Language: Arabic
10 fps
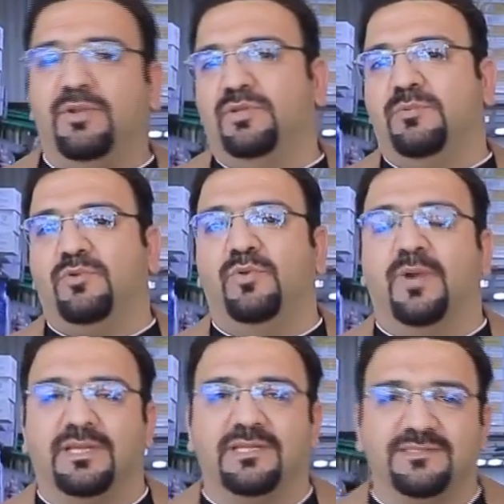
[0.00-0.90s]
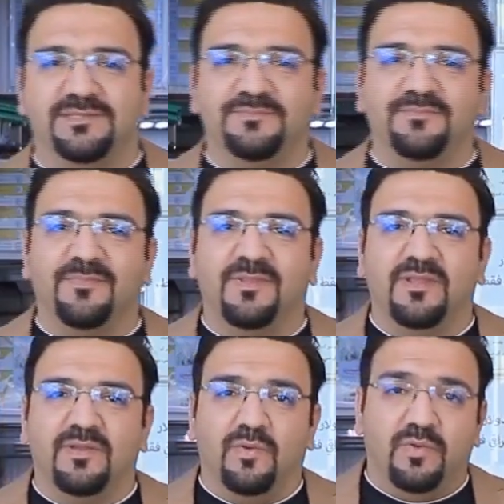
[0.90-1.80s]
مريوده بكل وقت
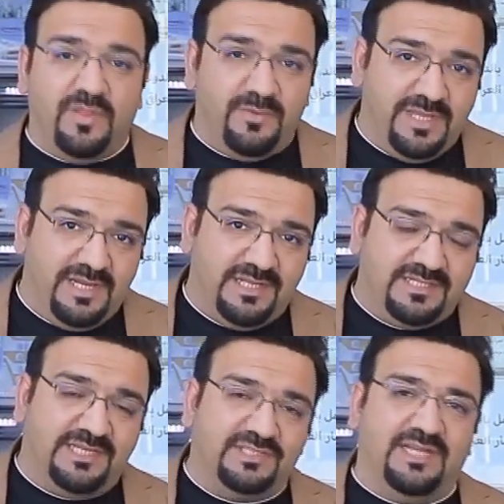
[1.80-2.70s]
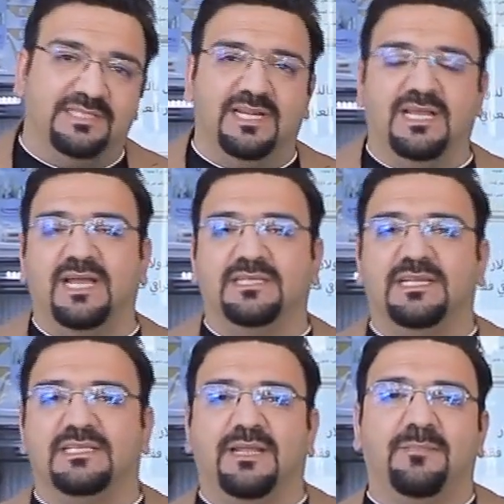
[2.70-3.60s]
وذوي الاحتياجات
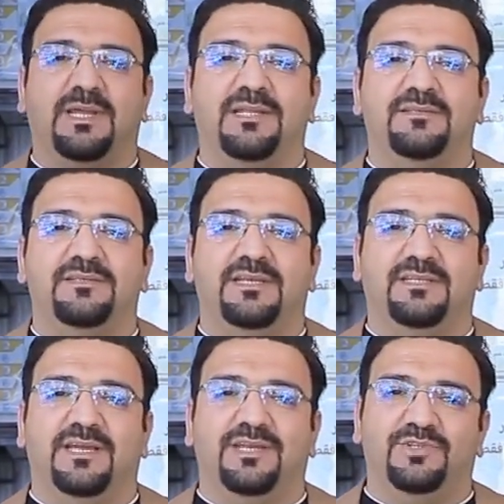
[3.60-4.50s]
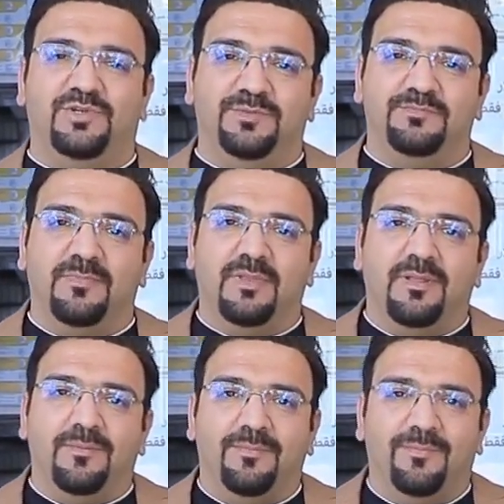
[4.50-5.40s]
الخاصه طبعا يحتاج لهم
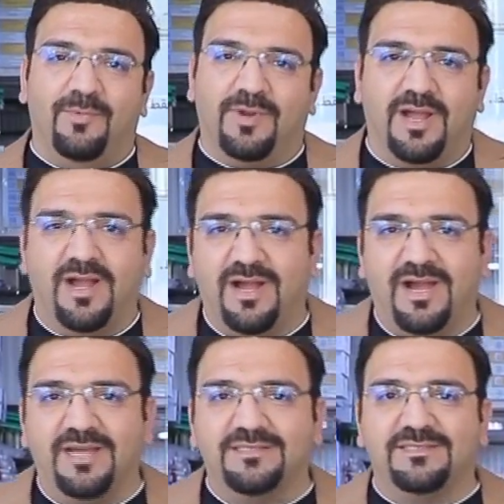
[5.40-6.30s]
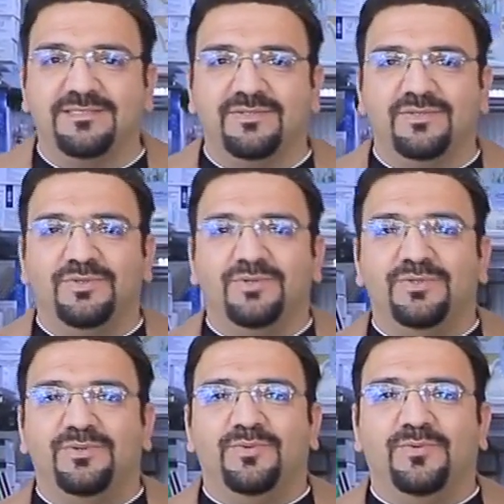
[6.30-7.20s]
مراعاه
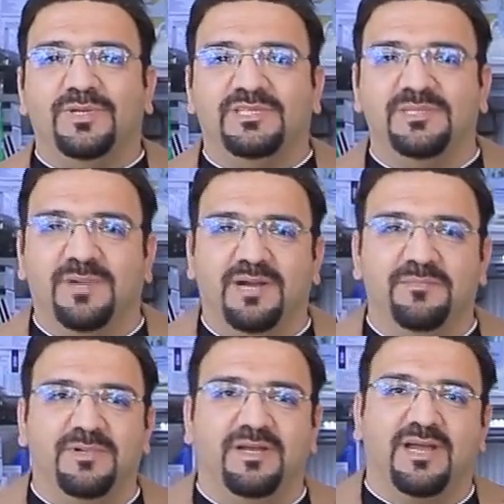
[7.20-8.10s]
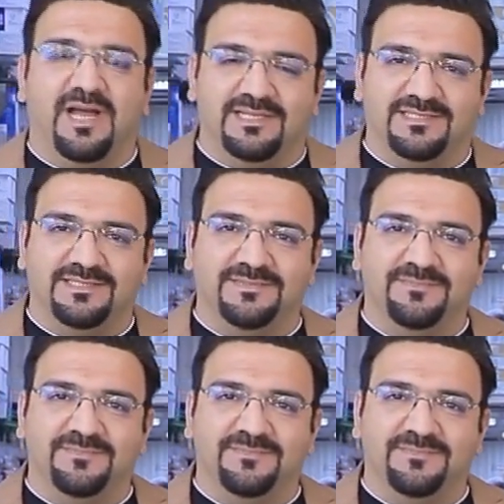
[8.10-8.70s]
واهتمام خاص